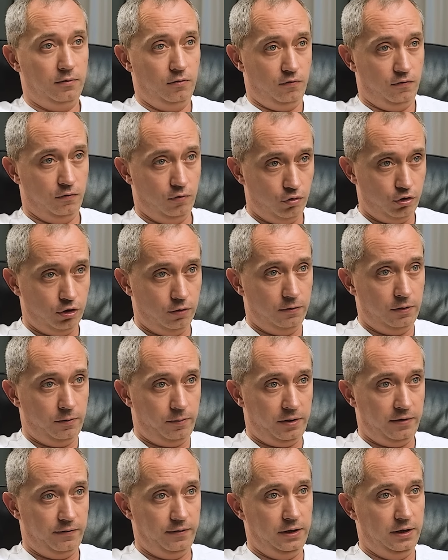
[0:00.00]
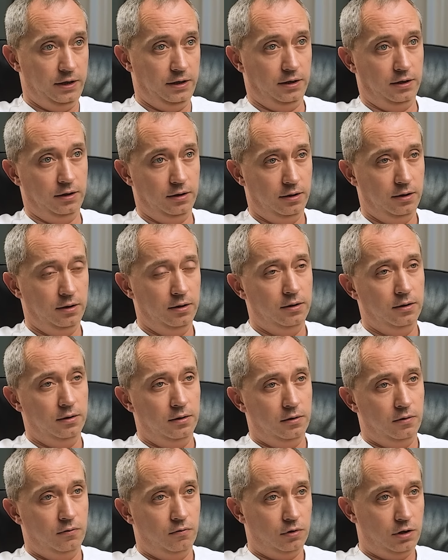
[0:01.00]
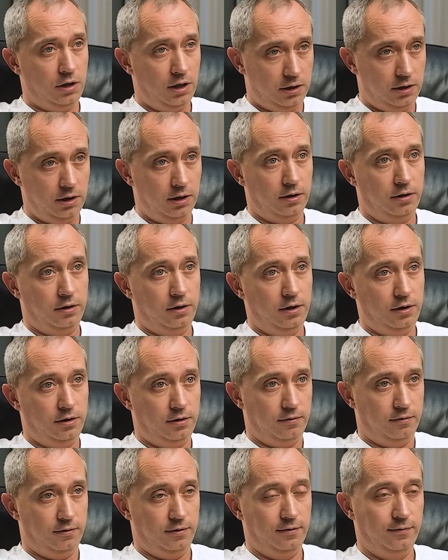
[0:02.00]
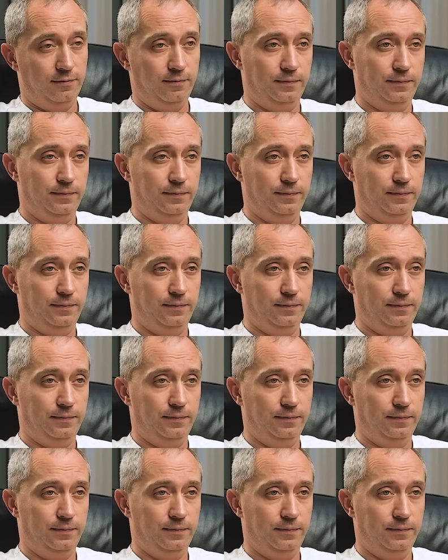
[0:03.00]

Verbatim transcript: ну, в нужном направлении. Вот так надо действовать.